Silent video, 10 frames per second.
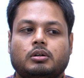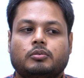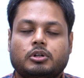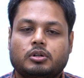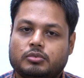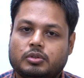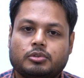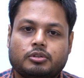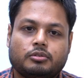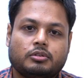আমার নাম
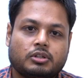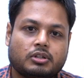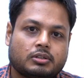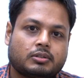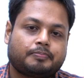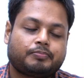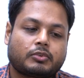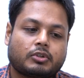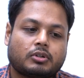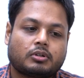দিগঞ্জন দাস
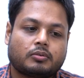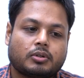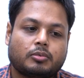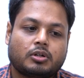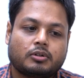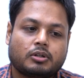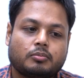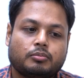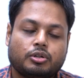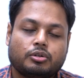আমার বাবার
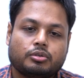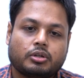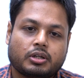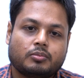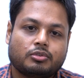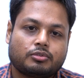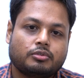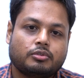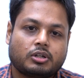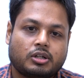বিগত এক
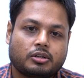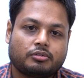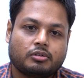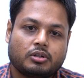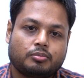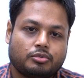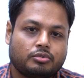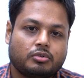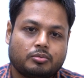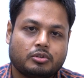বছর ধরে হাঁটা চলায়
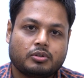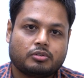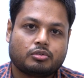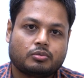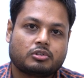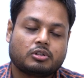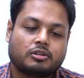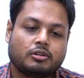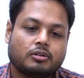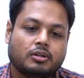প্রচণ্ড পরিমাণে সমস্যা
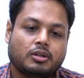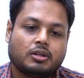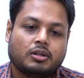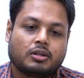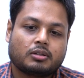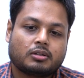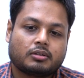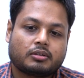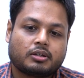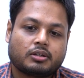ছিল তা
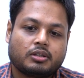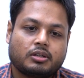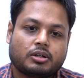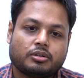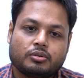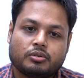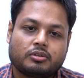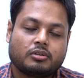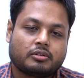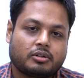সেটা কি কারণে
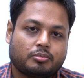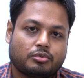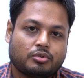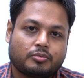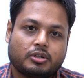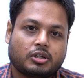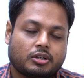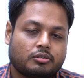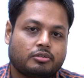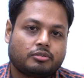হচ্ছিল সেটা প্রথমে
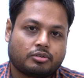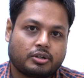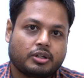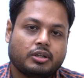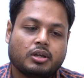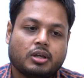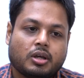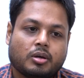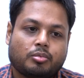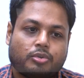ডায়াগনোসিস হয়নি
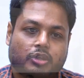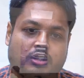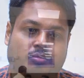পরে